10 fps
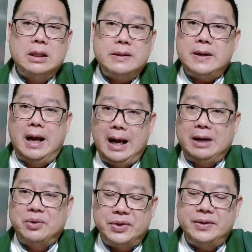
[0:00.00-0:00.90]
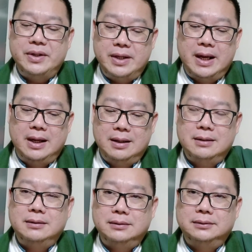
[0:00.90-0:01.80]
Seharusnya
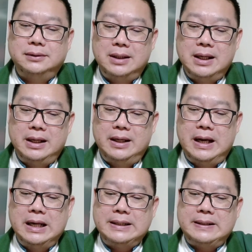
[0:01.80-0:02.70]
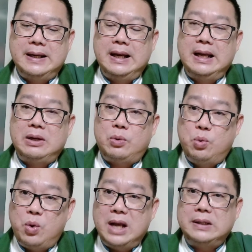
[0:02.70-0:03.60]
dengan segala
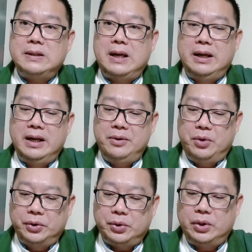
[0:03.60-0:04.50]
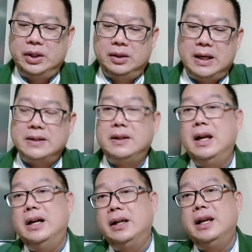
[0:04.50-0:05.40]
kuasa dan
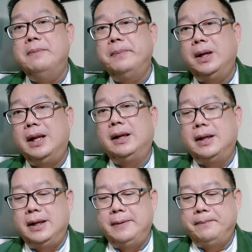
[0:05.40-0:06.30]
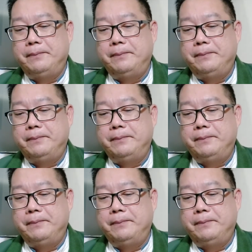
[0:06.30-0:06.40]
otoritas yang ia miliki,